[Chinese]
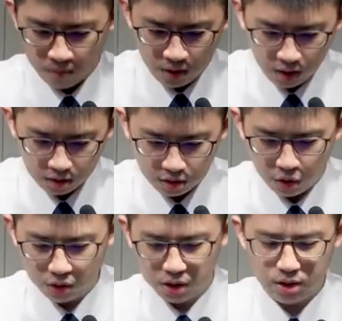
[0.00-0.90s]
那之
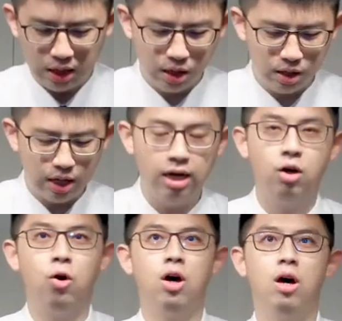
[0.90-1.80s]
后呢，他也还
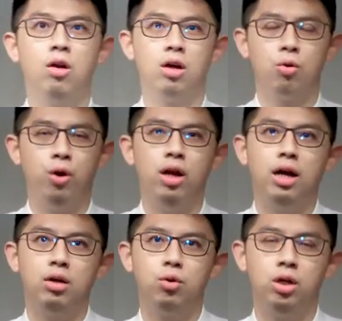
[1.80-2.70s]
哦，好了，回
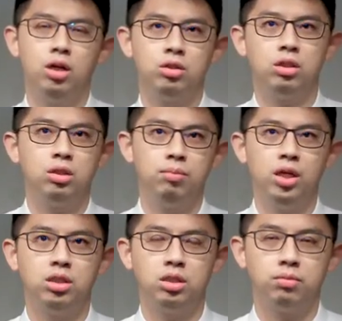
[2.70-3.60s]
来回到神的
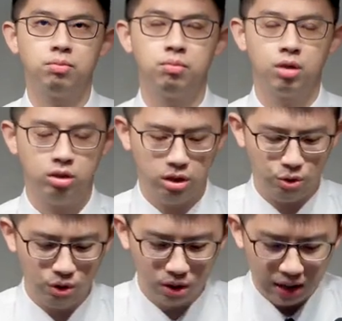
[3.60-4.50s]
面前。”继
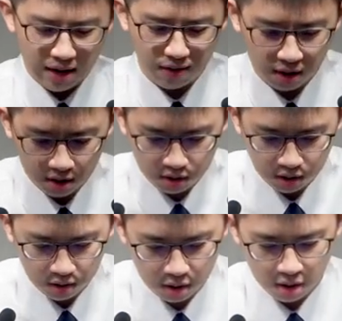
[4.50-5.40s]
续的大发热心，